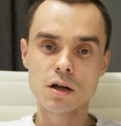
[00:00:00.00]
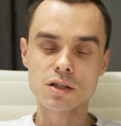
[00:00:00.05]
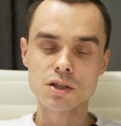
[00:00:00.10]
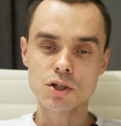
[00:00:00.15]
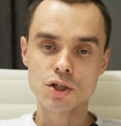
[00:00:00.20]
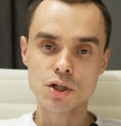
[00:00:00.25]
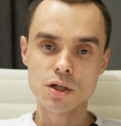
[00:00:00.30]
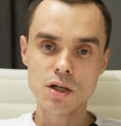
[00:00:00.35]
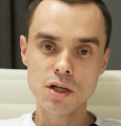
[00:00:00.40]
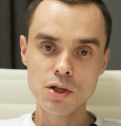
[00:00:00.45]
К
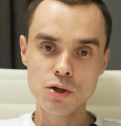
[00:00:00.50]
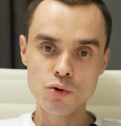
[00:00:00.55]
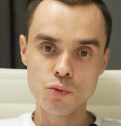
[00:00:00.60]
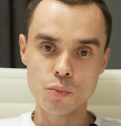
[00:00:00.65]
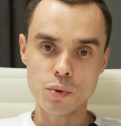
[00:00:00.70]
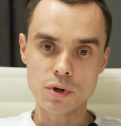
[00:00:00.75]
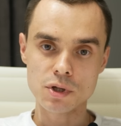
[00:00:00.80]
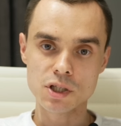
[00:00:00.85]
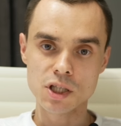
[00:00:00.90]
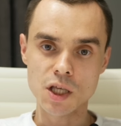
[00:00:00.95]
сожалению,
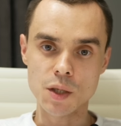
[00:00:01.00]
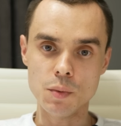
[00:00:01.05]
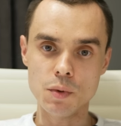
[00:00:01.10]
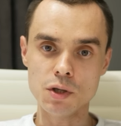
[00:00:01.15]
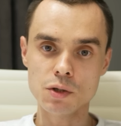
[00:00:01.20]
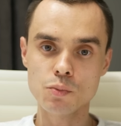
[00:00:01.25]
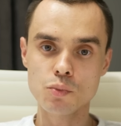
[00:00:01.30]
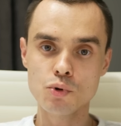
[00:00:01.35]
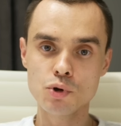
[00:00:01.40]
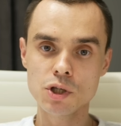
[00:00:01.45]

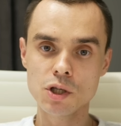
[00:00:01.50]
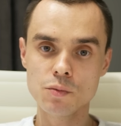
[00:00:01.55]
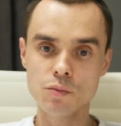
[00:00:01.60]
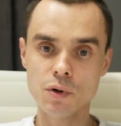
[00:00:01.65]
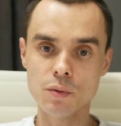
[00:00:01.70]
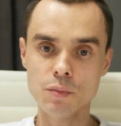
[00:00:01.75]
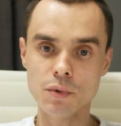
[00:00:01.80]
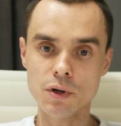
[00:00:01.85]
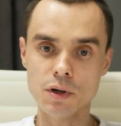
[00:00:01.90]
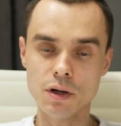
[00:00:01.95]
простыми
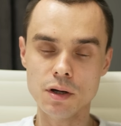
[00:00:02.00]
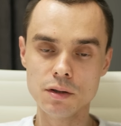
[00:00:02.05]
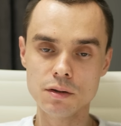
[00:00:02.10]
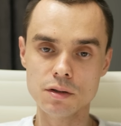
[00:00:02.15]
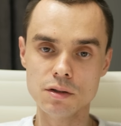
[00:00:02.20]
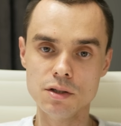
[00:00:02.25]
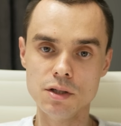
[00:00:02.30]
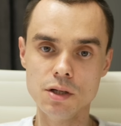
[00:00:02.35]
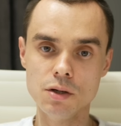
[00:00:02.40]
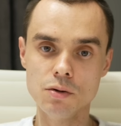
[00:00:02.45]
способами
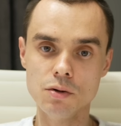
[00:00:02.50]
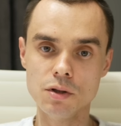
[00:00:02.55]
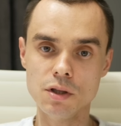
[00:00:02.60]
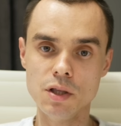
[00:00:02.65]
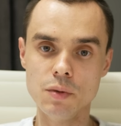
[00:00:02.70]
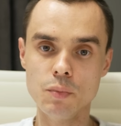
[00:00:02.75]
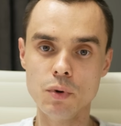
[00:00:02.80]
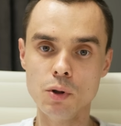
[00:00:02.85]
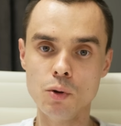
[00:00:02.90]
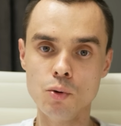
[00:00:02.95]
это
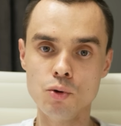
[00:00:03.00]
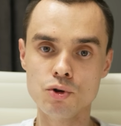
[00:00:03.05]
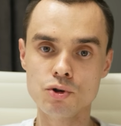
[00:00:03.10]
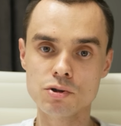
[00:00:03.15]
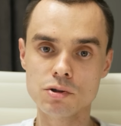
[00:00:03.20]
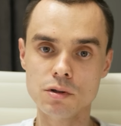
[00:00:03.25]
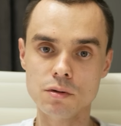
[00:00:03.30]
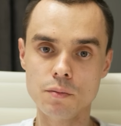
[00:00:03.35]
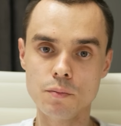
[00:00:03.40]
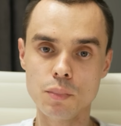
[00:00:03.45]
сделать не
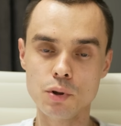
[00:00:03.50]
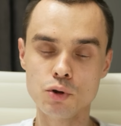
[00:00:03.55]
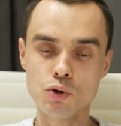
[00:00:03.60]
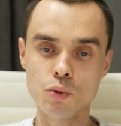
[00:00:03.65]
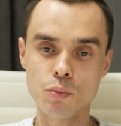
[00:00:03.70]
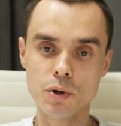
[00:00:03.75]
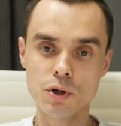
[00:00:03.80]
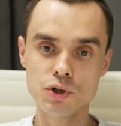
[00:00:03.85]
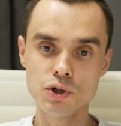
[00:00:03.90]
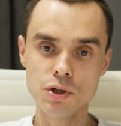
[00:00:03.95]
получится, по
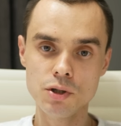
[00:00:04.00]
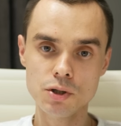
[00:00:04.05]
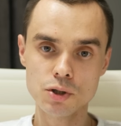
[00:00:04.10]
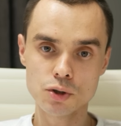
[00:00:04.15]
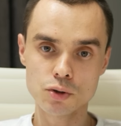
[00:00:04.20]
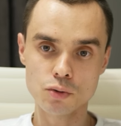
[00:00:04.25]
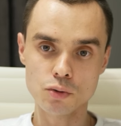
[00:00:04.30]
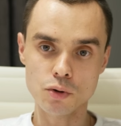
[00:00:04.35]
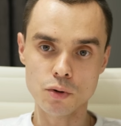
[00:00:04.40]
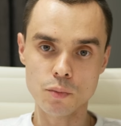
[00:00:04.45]
той причине,
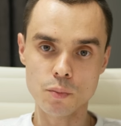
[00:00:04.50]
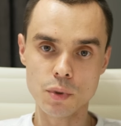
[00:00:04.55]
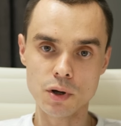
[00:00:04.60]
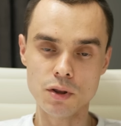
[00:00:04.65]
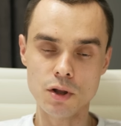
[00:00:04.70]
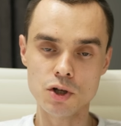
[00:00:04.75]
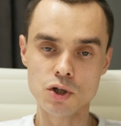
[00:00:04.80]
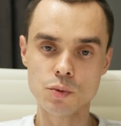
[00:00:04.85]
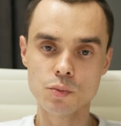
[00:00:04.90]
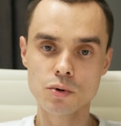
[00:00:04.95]
что
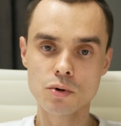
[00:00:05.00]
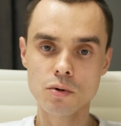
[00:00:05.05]
подача